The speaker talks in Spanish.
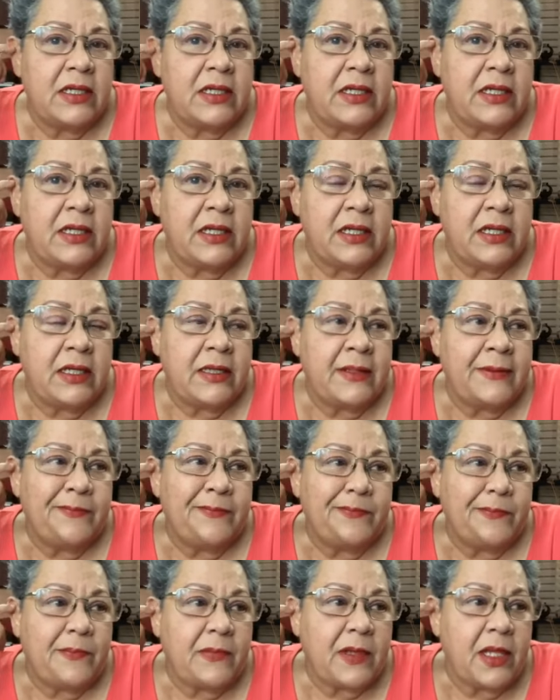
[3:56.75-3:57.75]

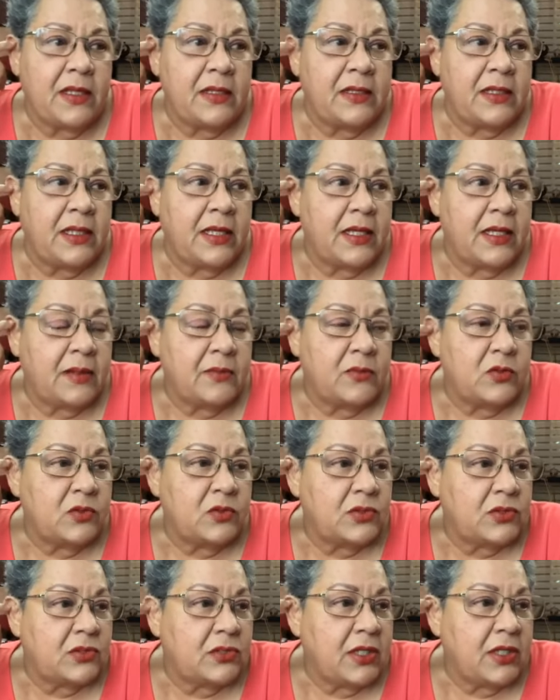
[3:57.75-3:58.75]
eh,
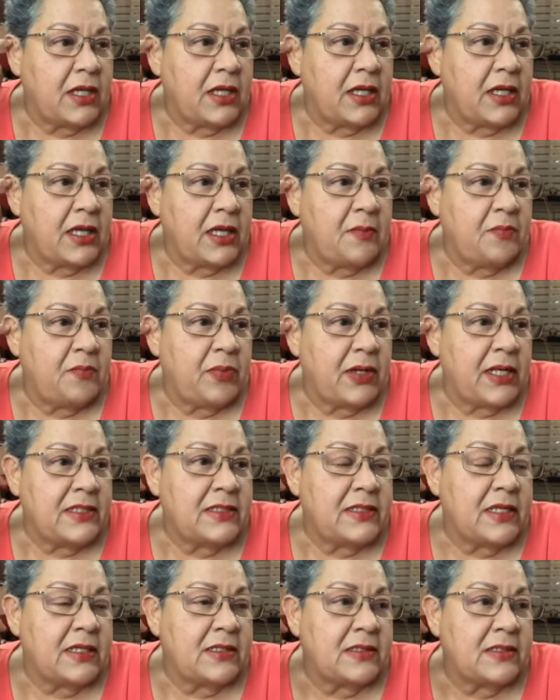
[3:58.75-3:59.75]
dijéramos,
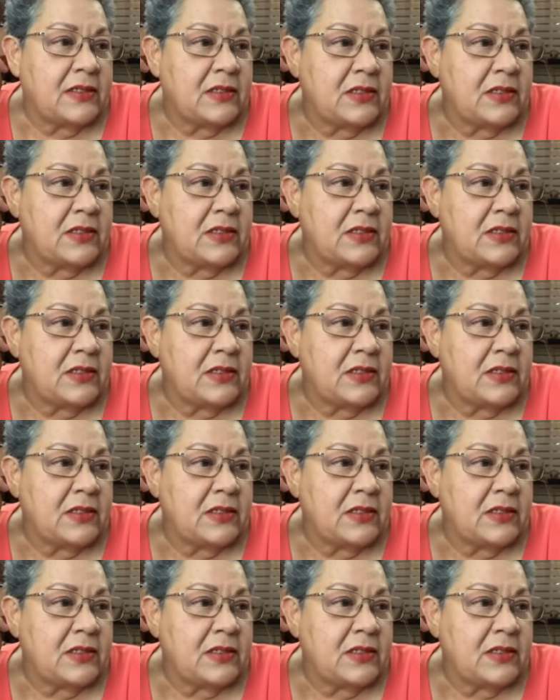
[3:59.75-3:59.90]
empresas